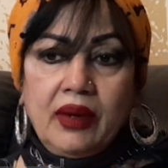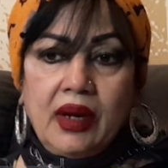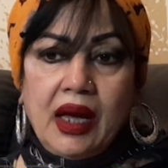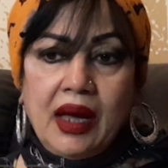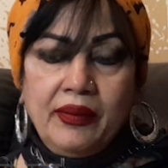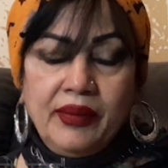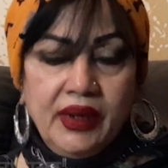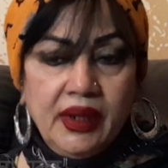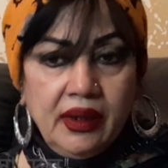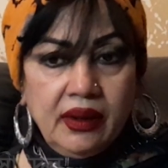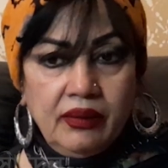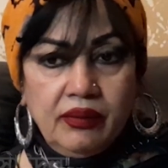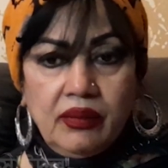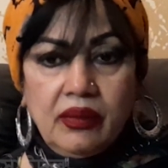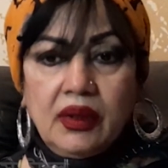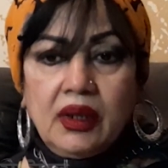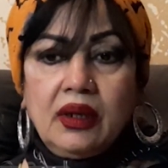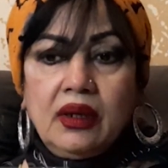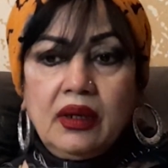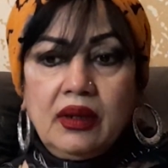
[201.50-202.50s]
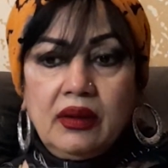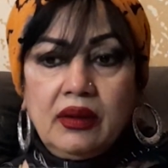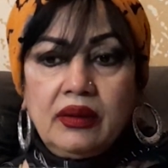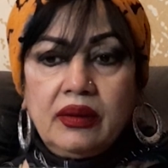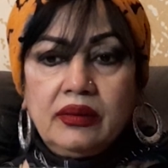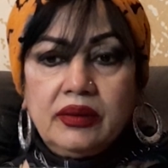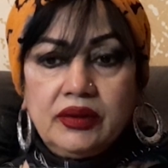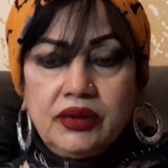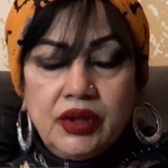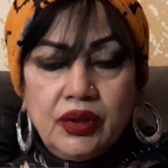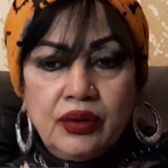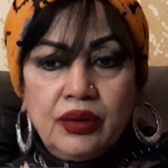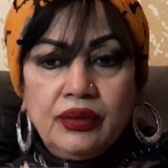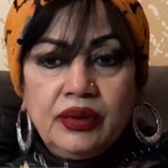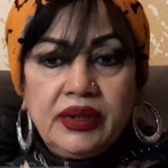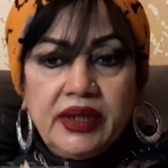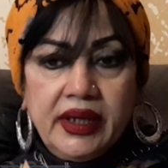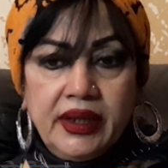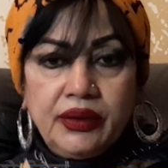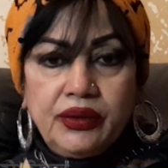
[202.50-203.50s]
আমি যখন
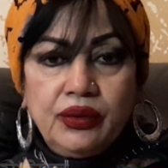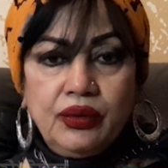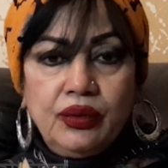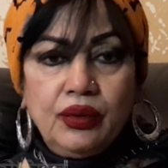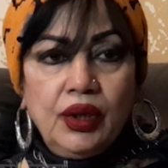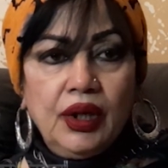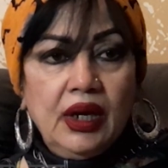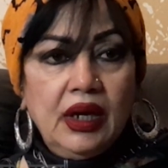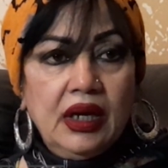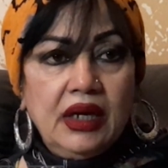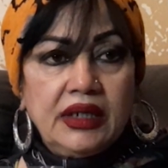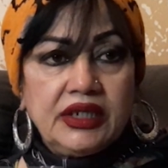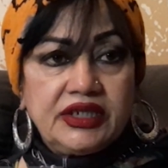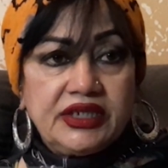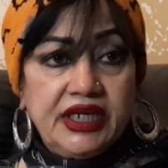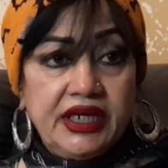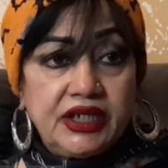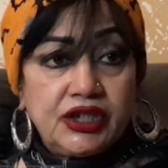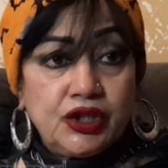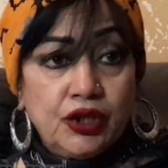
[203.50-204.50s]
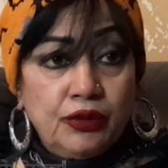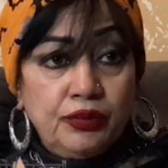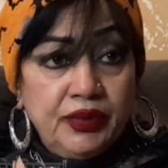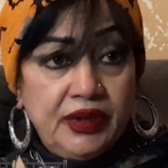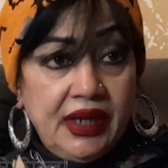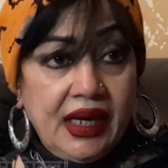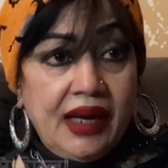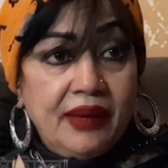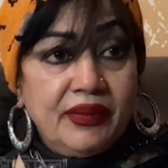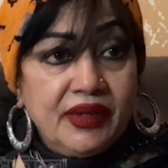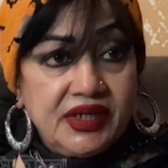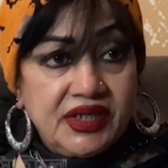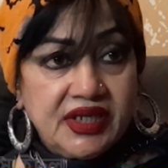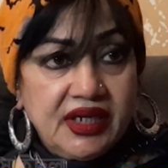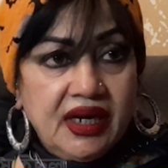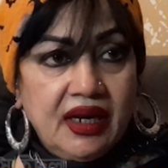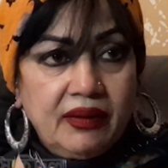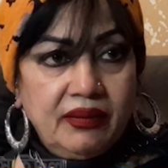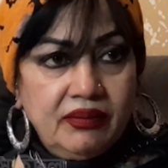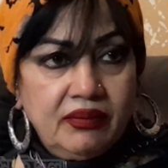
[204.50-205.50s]
যেহেতু শেষ অবধি আমি
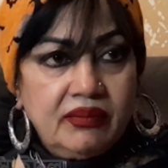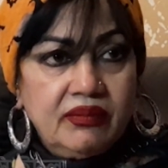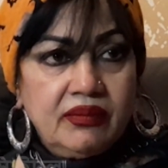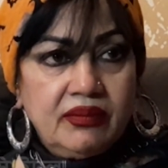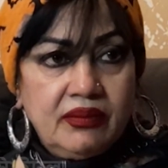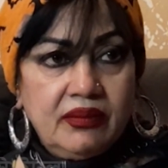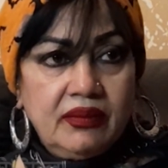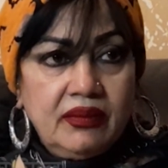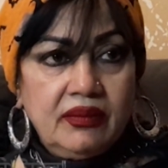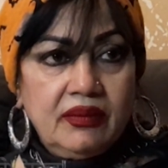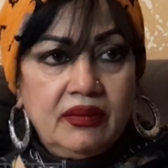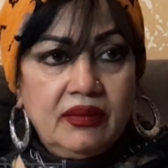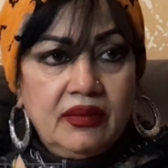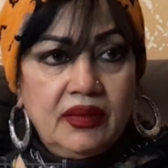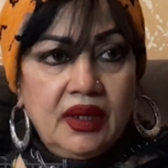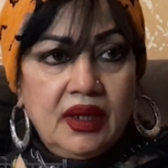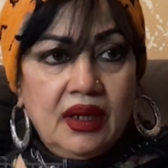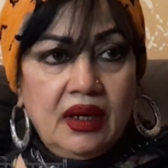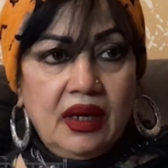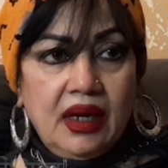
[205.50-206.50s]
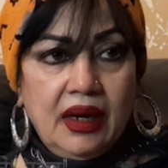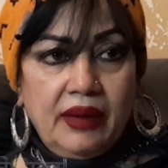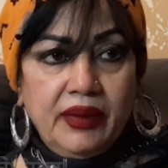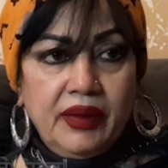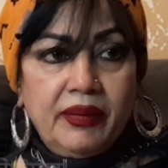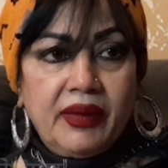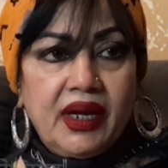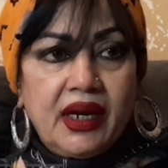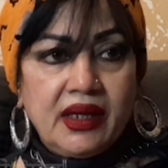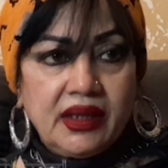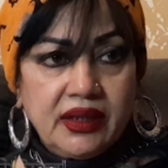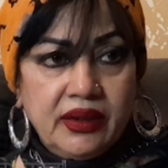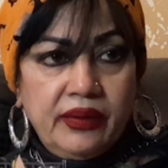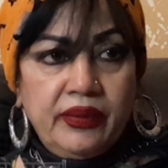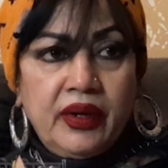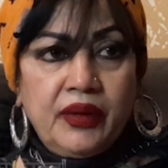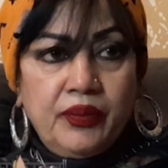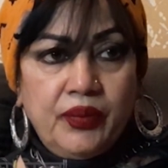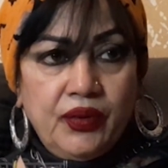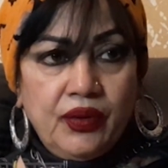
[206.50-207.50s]
ছিলাম আমি মারা
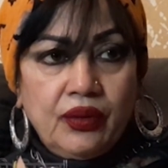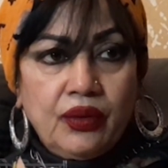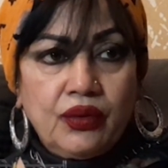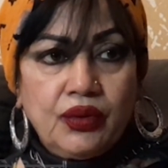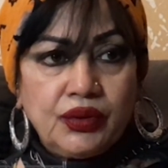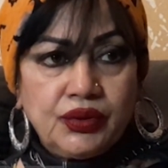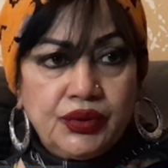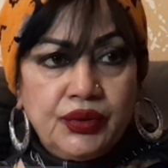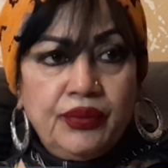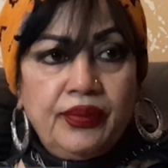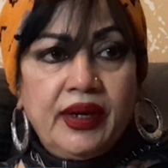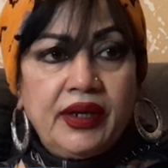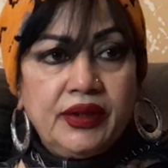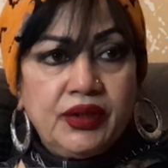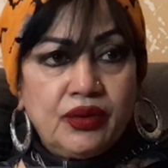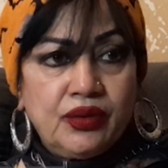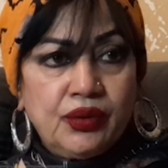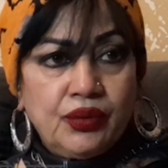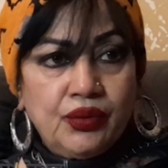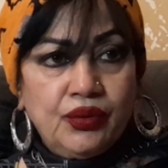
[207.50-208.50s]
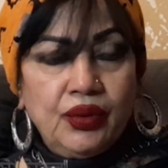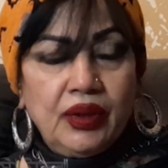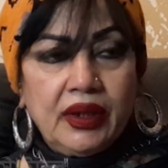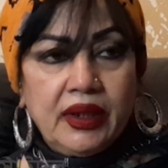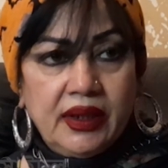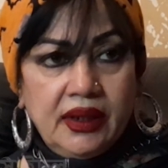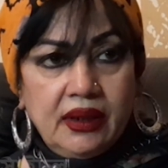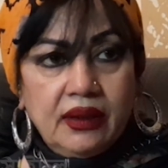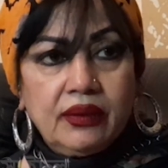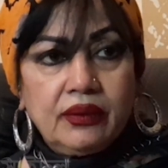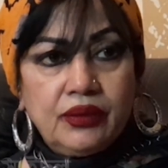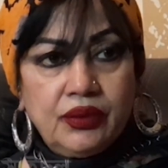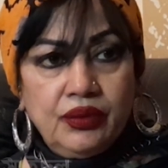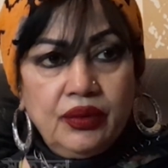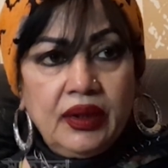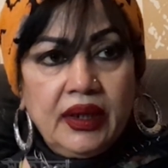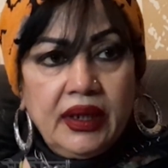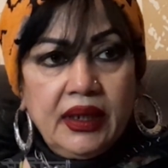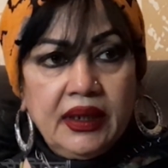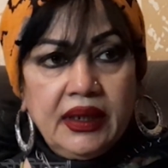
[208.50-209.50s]
যাওয়ার পর খসরুবাই যখন কুলে
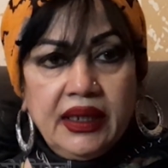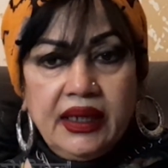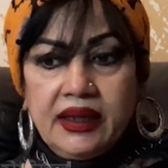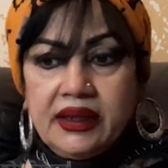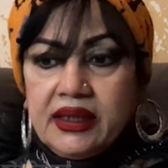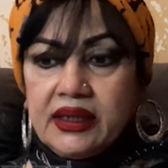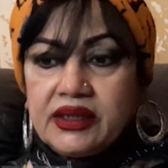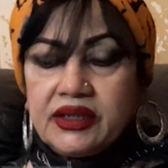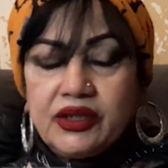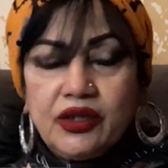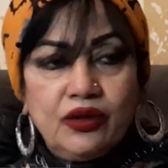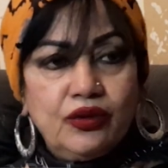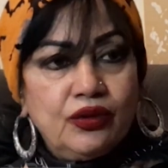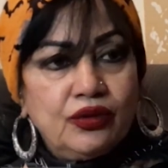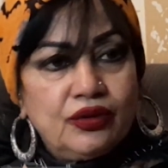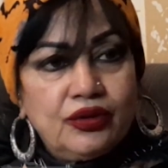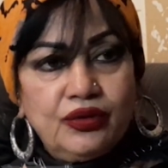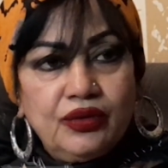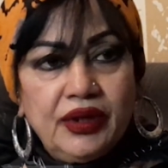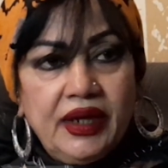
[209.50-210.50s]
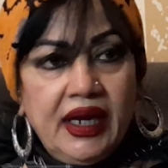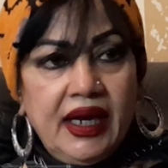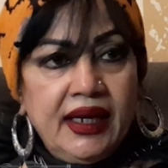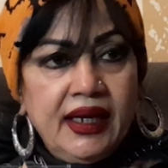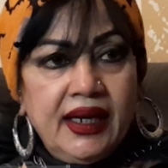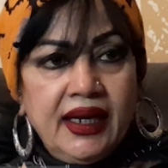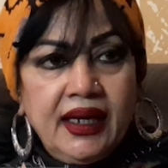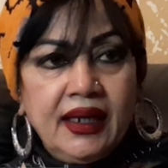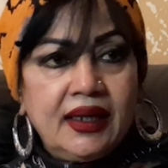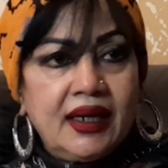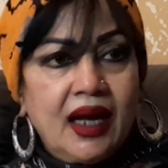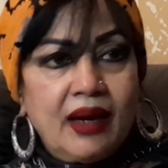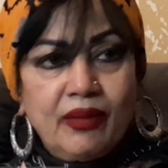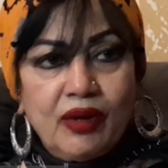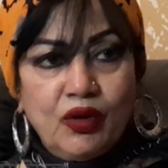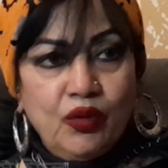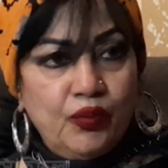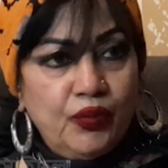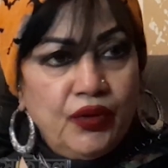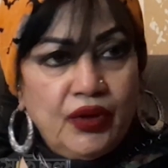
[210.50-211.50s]
তুলে নিয়ে যাচ্ছিল তো এন্ডিংটা আমার
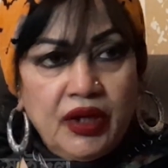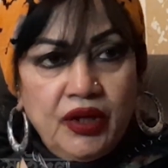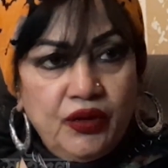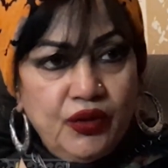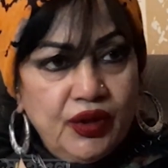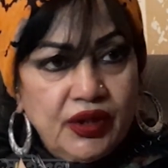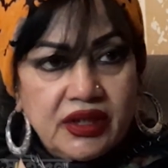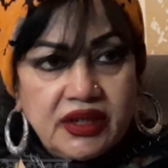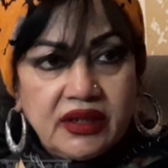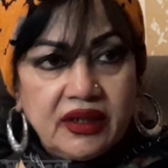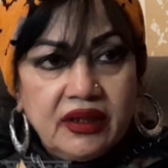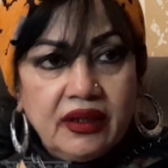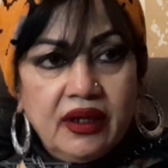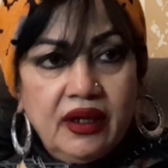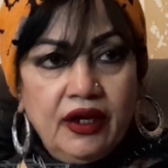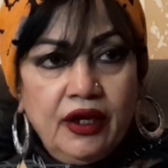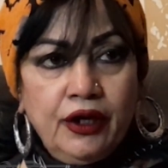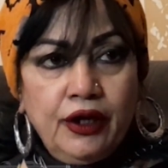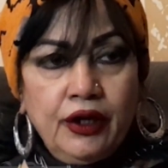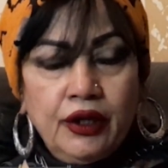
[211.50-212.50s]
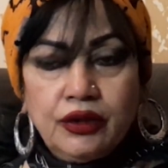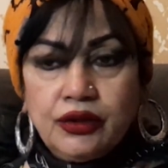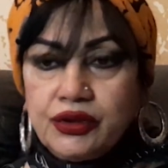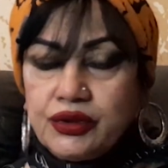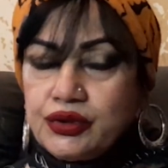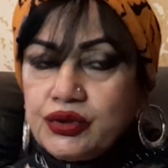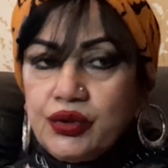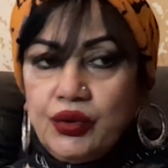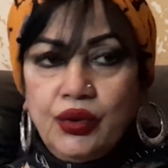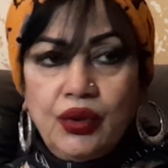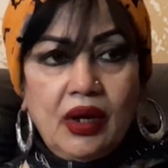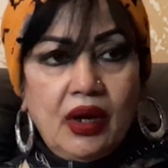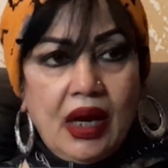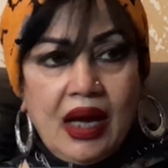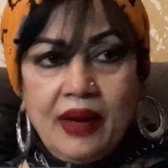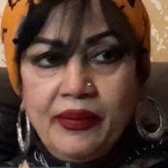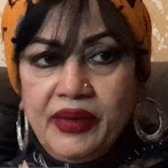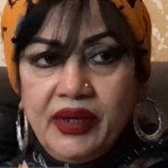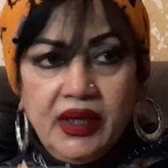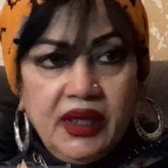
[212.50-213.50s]
উপরেই হয়েছে তো সো
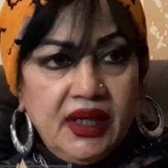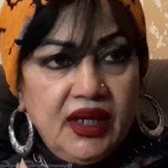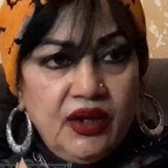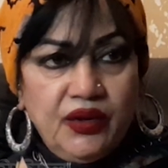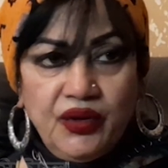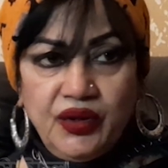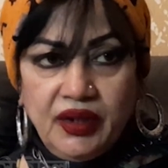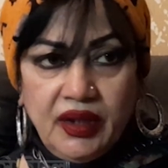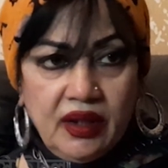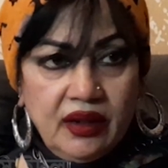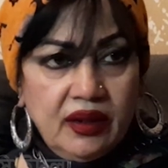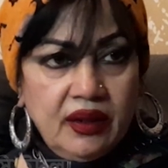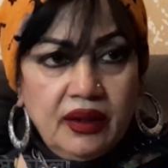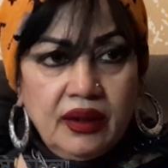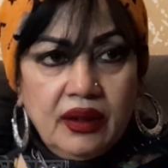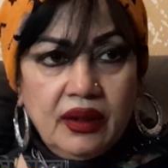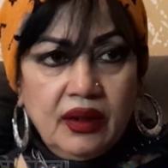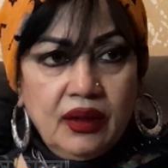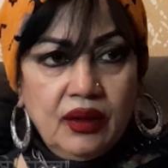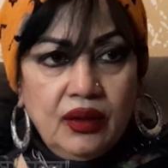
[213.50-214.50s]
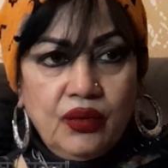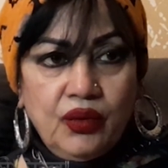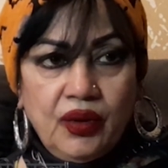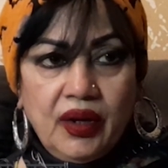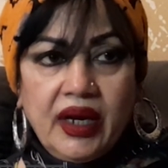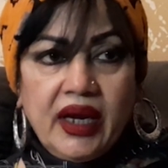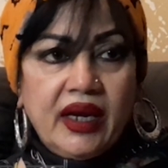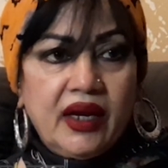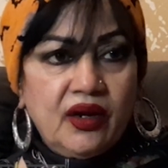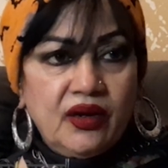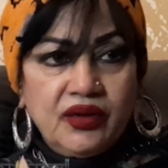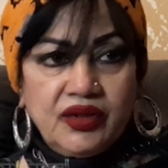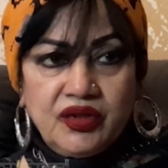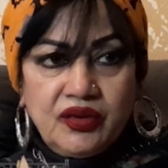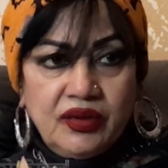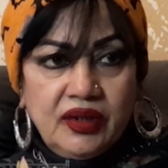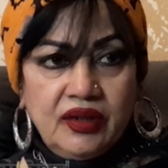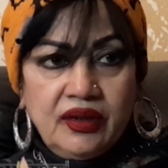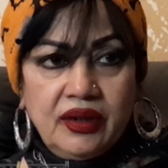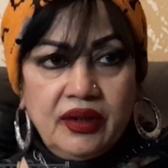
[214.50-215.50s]
আমি হিরোইন ওরা এগারো
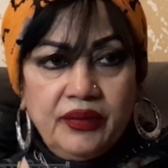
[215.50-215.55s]
জনের